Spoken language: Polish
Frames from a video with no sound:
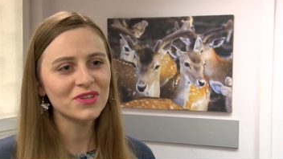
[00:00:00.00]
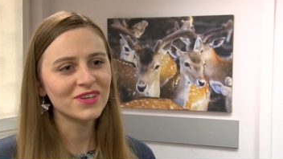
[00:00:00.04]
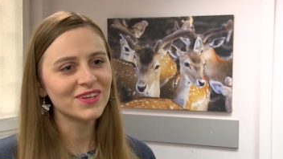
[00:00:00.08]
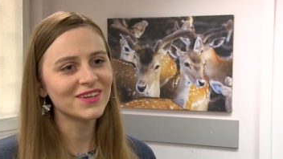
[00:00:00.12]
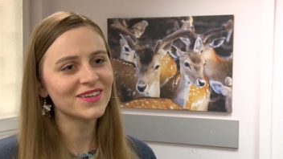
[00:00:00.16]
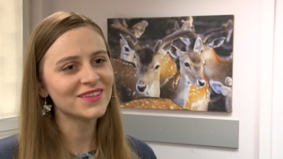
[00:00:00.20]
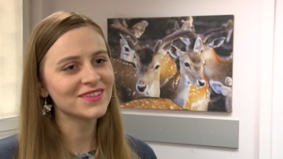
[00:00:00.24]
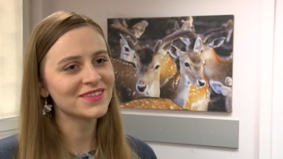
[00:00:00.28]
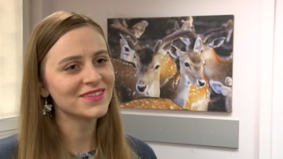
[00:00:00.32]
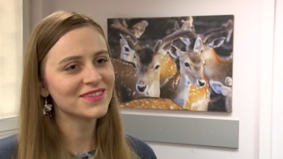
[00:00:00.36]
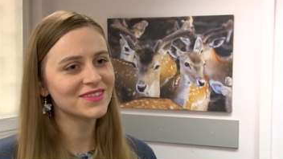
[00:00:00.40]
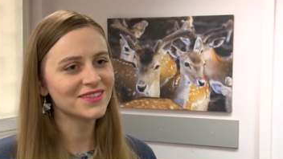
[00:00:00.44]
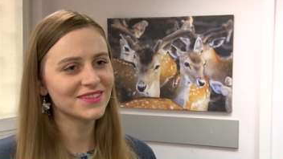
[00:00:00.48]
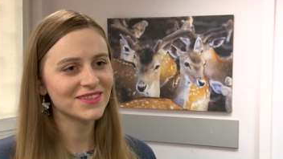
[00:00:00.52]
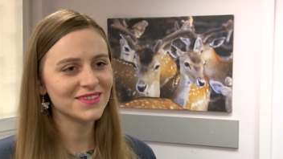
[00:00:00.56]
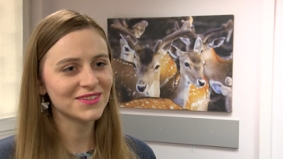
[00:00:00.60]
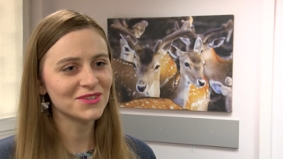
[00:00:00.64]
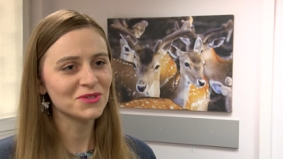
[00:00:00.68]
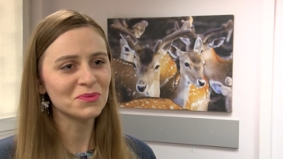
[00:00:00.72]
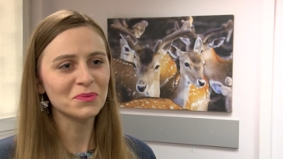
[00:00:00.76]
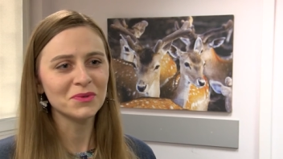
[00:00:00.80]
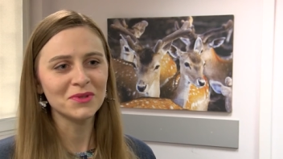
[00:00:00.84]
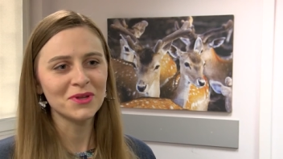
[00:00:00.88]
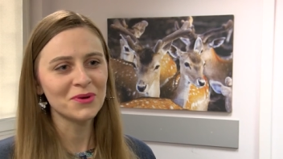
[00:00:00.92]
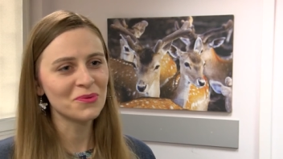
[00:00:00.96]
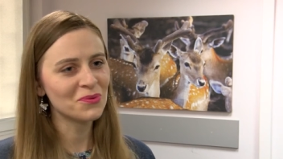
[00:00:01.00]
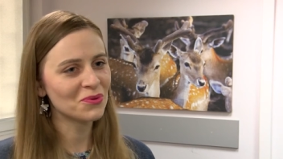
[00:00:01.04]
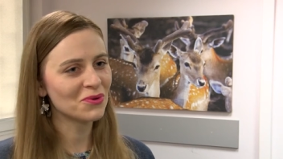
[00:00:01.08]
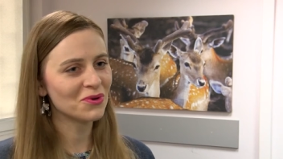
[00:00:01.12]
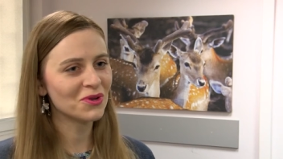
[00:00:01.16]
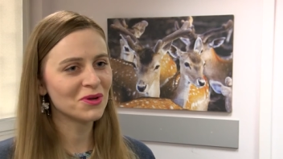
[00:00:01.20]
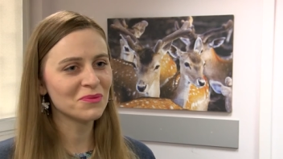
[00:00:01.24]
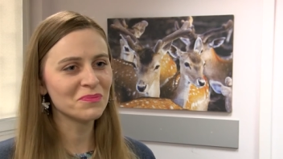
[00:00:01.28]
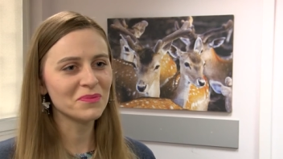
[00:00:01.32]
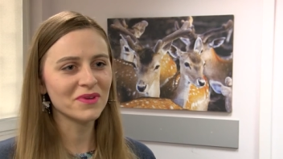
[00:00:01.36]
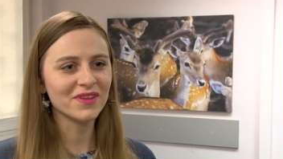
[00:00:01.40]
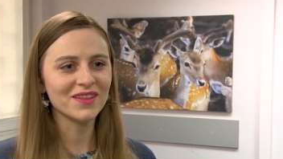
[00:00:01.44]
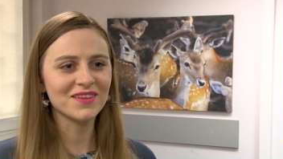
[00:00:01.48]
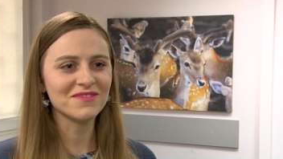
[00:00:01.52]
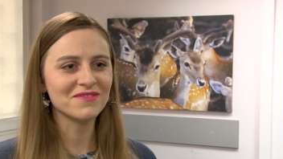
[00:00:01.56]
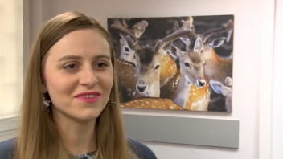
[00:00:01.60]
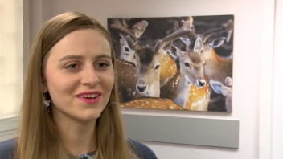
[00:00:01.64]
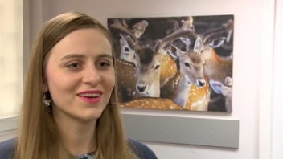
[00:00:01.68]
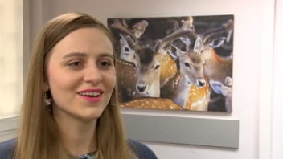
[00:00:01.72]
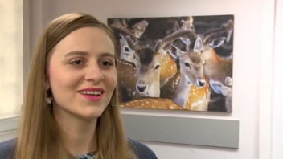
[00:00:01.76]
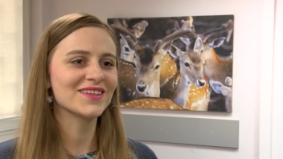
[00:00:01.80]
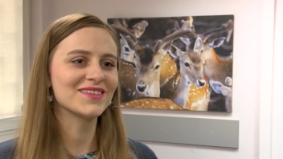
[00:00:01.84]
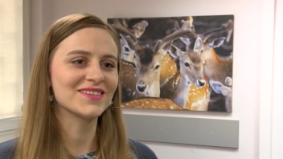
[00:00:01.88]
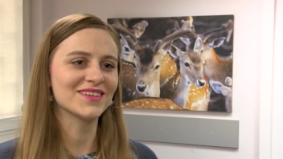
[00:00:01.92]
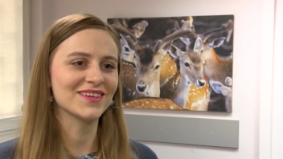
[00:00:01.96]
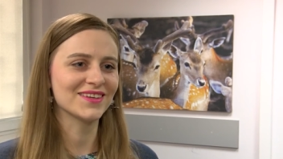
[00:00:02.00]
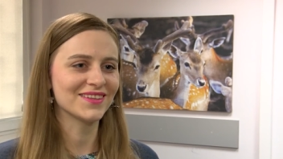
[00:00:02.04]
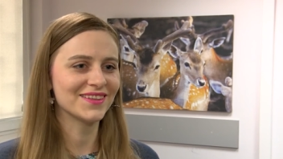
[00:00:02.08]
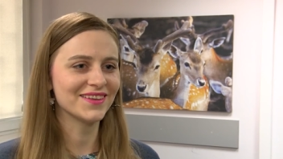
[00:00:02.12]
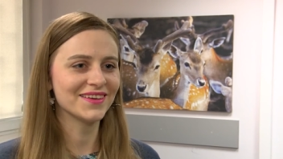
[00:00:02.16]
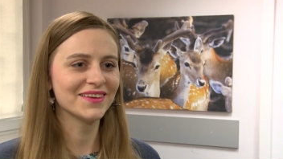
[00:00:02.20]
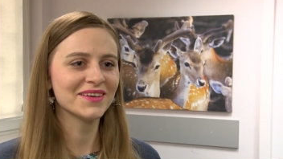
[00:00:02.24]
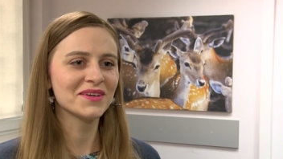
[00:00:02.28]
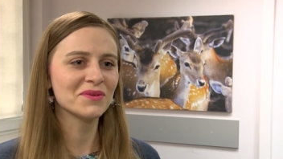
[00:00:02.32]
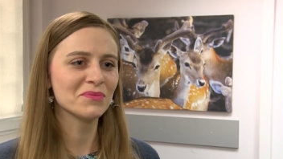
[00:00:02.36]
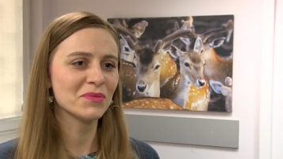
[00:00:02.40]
teraz jesteśmy na urlopie, na wakacjach, tak?